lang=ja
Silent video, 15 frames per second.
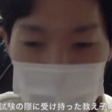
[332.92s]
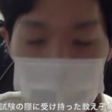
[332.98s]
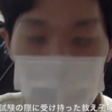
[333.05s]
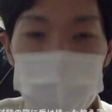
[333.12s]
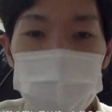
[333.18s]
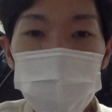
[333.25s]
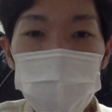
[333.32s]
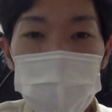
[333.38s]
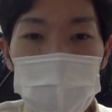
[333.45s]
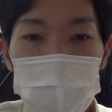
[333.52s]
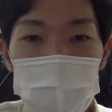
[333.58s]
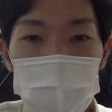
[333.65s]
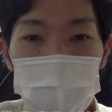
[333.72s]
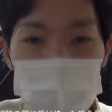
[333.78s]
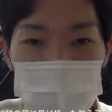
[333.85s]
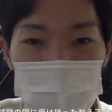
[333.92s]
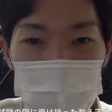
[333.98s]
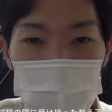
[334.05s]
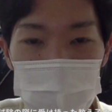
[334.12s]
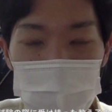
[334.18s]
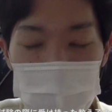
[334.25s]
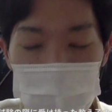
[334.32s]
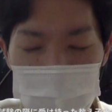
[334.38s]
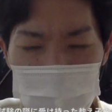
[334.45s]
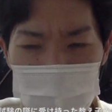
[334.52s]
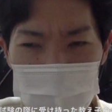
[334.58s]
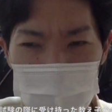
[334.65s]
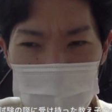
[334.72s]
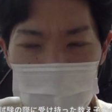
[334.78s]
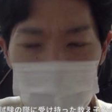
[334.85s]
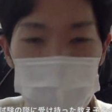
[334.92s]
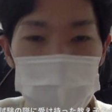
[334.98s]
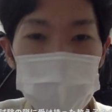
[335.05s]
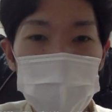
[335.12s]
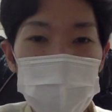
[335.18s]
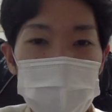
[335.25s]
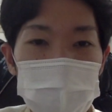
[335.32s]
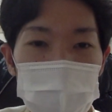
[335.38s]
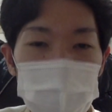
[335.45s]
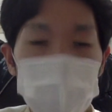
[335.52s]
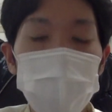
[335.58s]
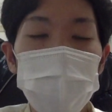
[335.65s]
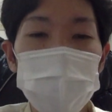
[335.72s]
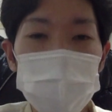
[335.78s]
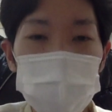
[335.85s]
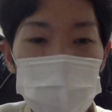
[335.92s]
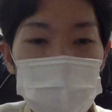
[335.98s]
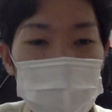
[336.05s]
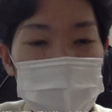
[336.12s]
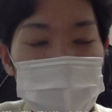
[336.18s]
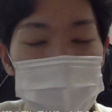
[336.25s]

で、そこからまた、えー、切り替えて頑張ると